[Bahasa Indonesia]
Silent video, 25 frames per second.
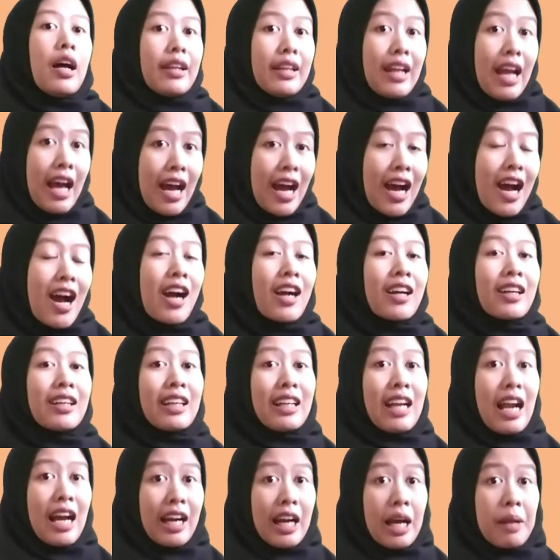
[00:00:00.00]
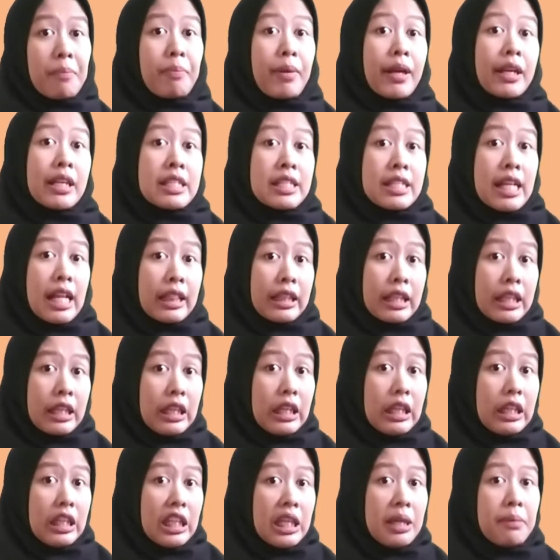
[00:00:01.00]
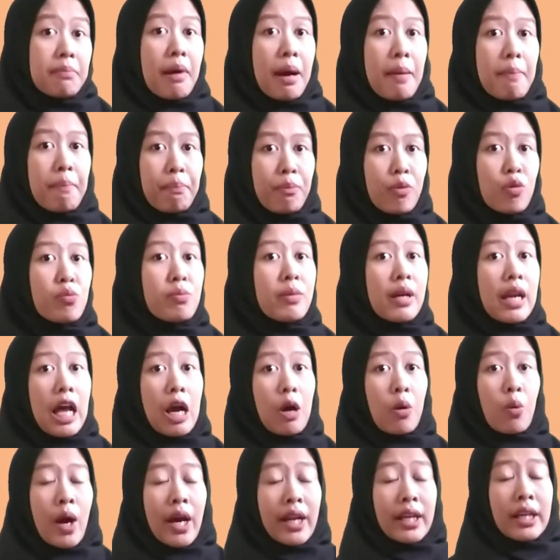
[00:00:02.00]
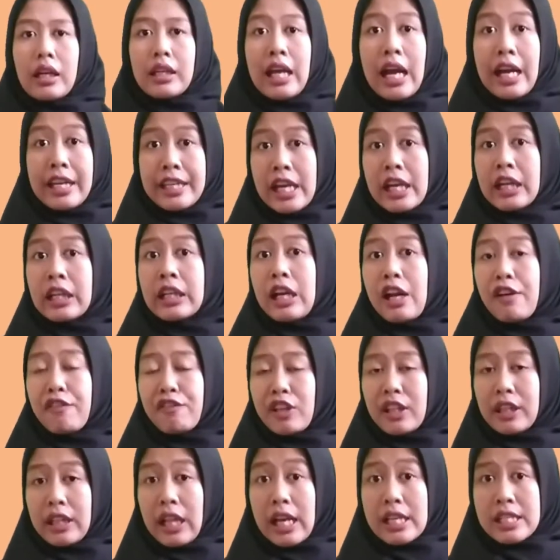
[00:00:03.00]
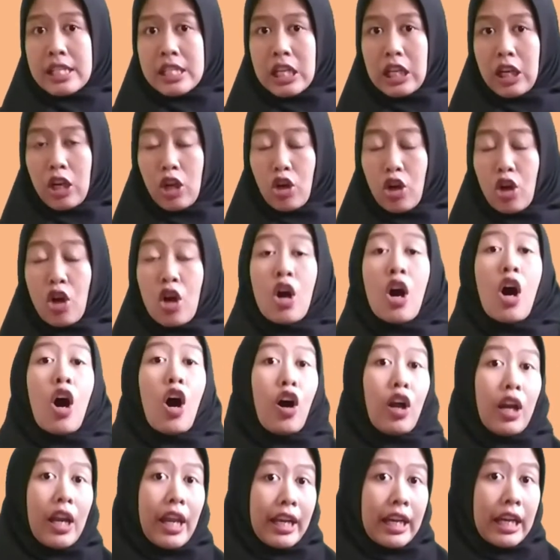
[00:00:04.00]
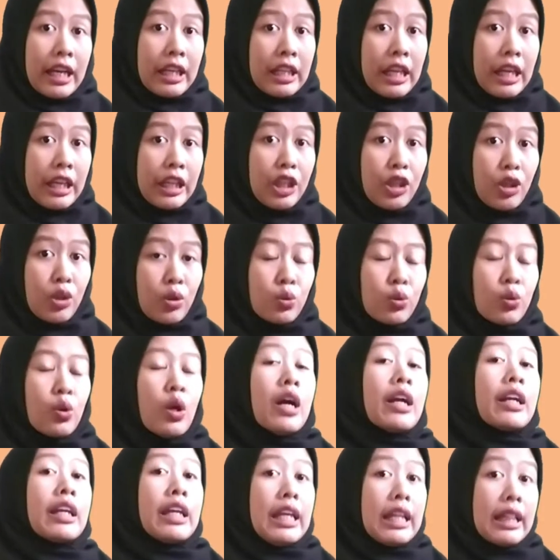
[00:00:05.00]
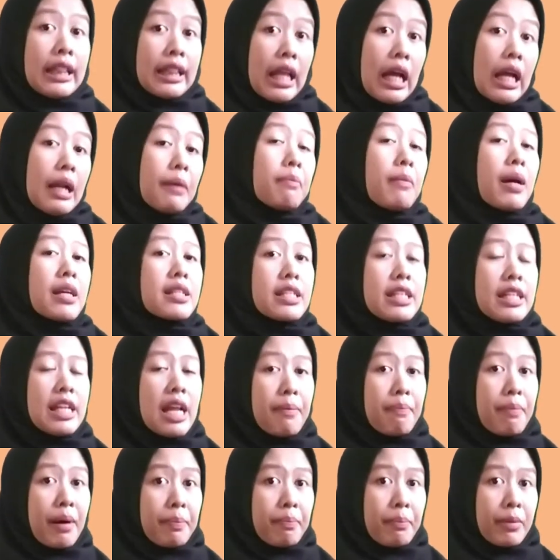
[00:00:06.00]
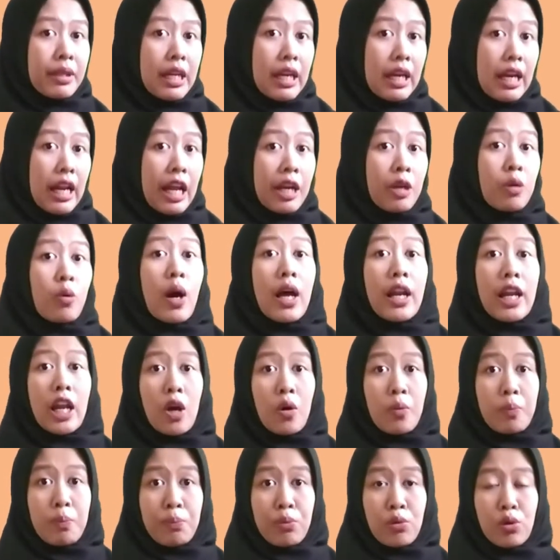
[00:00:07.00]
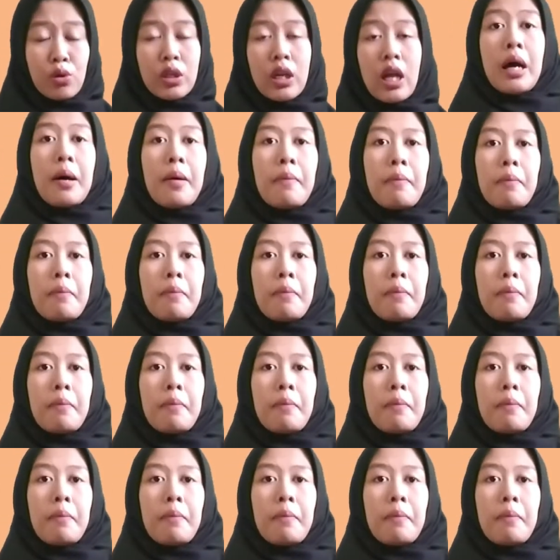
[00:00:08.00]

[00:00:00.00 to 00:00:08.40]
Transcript: Nah, gerakan peristaltik ini mampu melawan gaya gravitasi loh. Oleh karena itu, kita masih dapat menelan walaupun